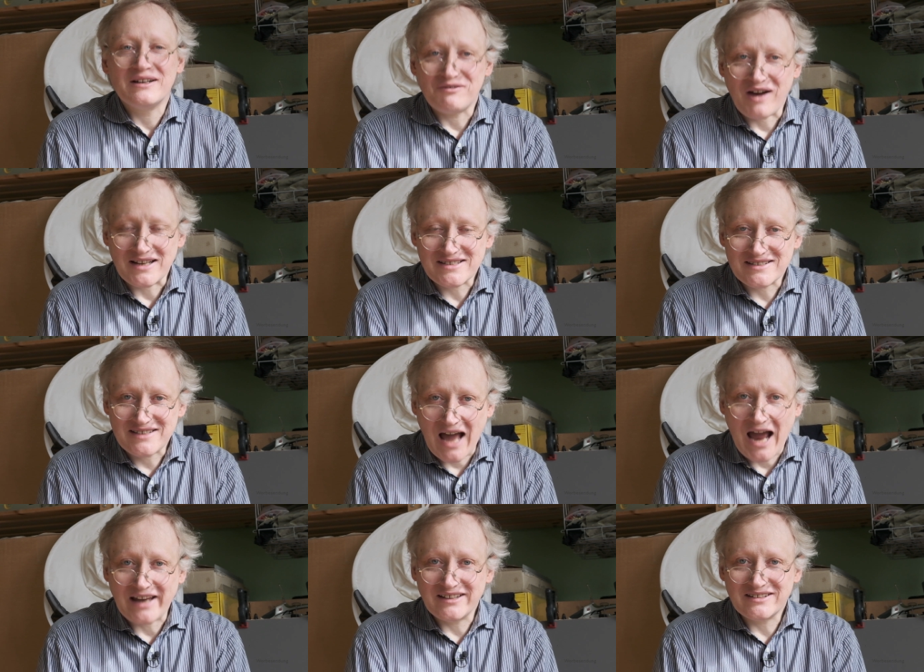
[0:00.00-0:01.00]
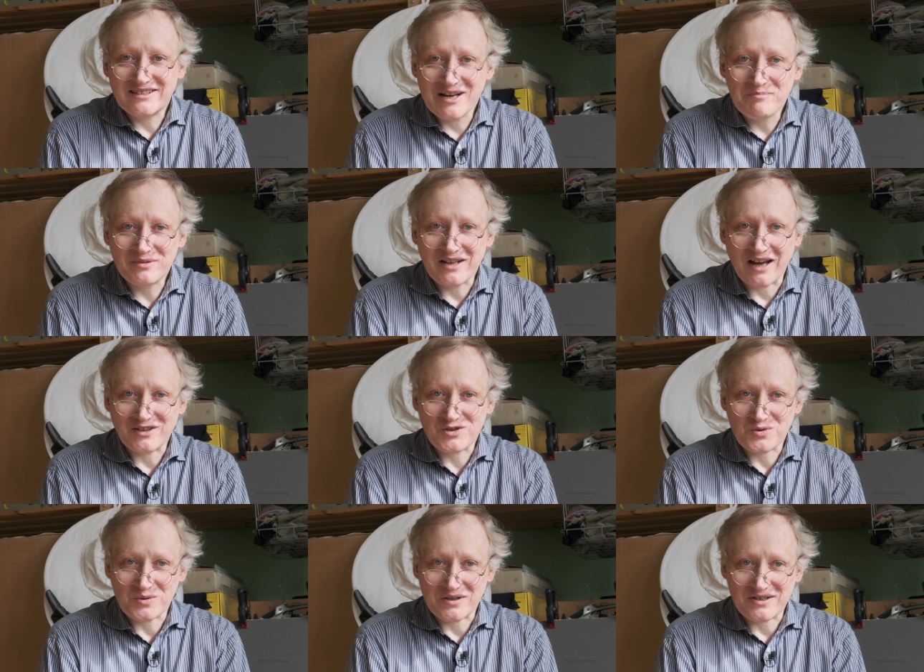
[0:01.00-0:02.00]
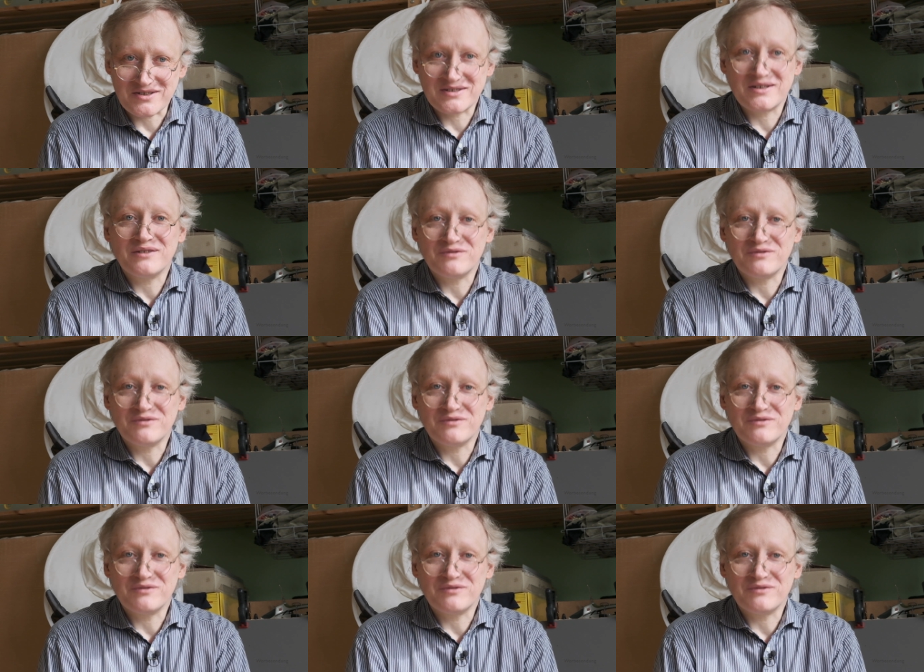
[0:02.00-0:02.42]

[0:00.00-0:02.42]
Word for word: was dein Tipp dazu ist.